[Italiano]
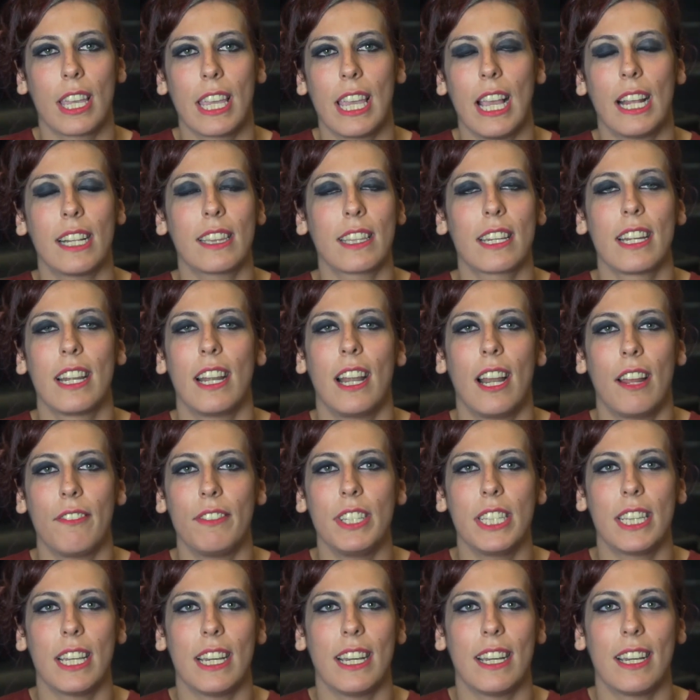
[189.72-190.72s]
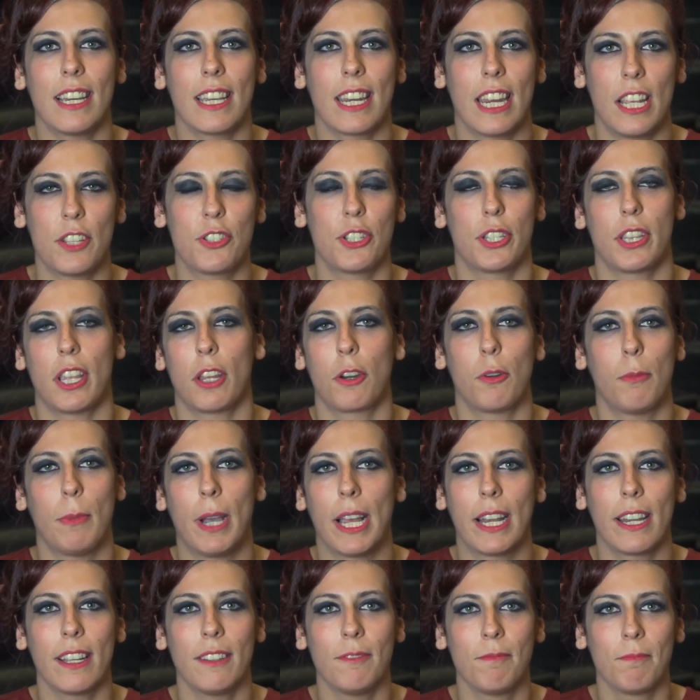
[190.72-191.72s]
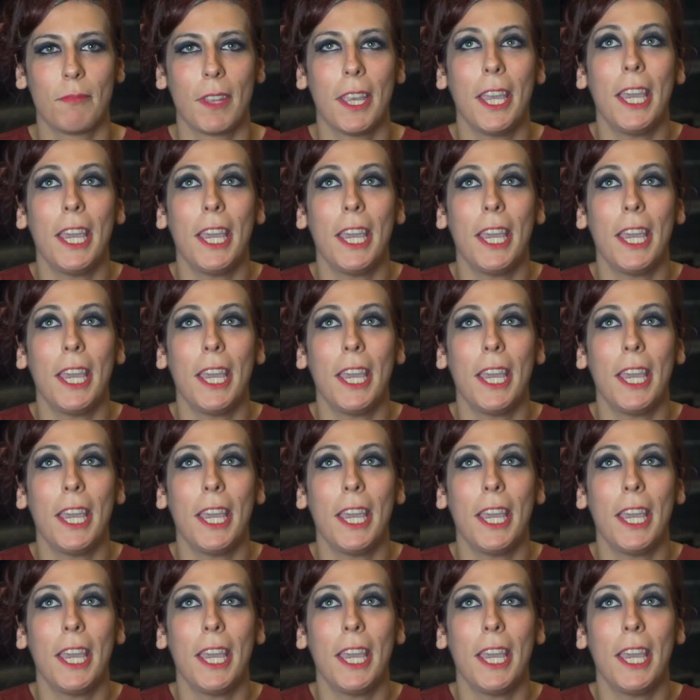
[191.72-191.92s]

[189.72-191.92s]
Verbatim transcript: che gli altri nella vita recitano male.